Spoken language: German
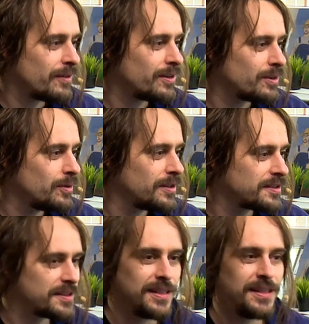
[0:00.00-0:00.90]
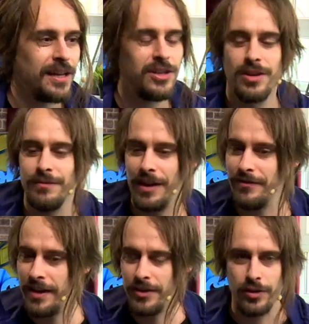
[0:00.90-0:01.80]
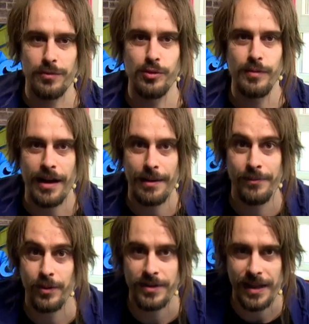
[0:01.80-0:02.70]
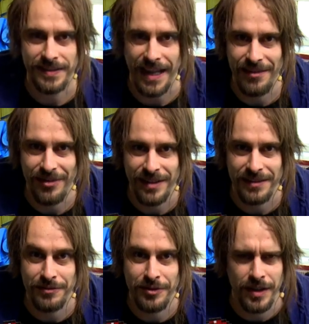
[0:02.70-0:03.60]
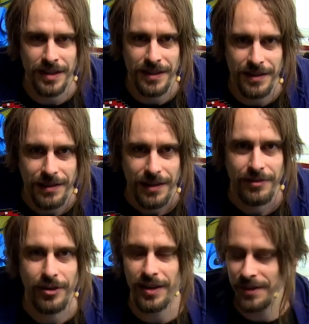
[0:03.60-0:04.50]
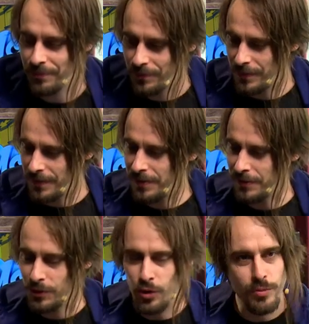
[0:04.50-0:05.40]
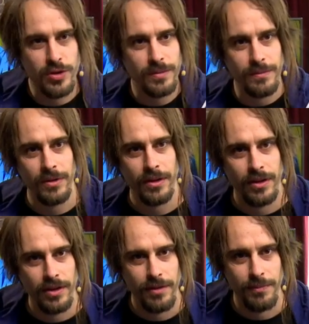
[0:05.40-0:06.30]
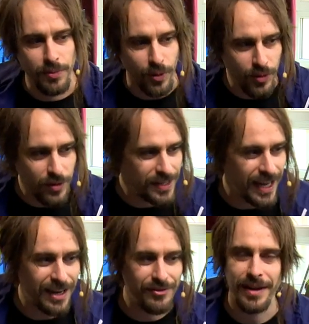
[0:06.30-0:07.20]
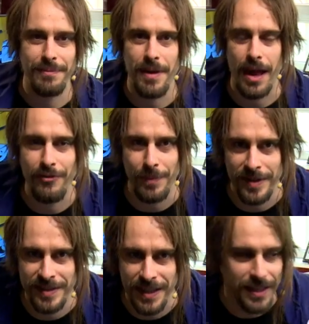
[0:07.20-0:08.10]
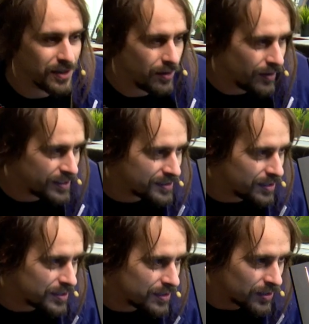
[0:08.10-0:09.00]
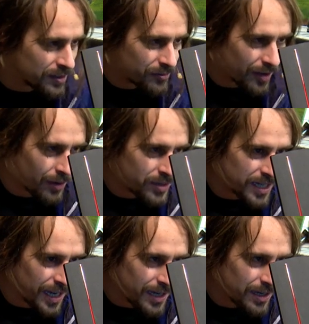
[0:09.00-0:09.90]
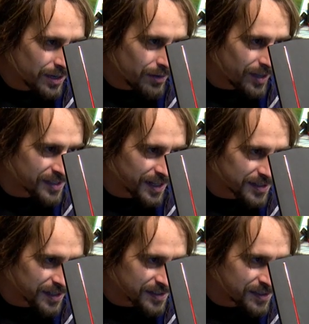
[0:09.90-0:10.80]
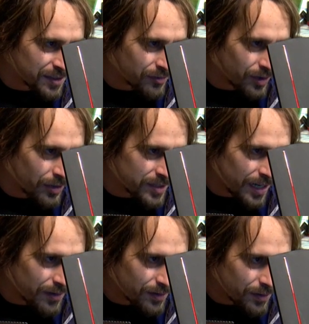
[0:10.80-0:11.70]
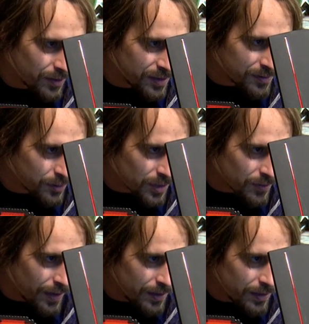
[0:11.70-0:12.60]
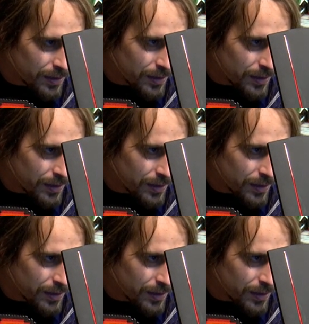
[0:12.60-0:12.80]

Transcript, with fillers: einfach nur dieses Lied anstimmen, weil wir eine neue Blume haben und es einfach so völlig, völlig so einen komischen Bruch, der einfach, einfach passiert. Was ist heute? Heute ist Frauentag? Wer sagt das? Ist heute Frauentag? Ist es wirklich wahr?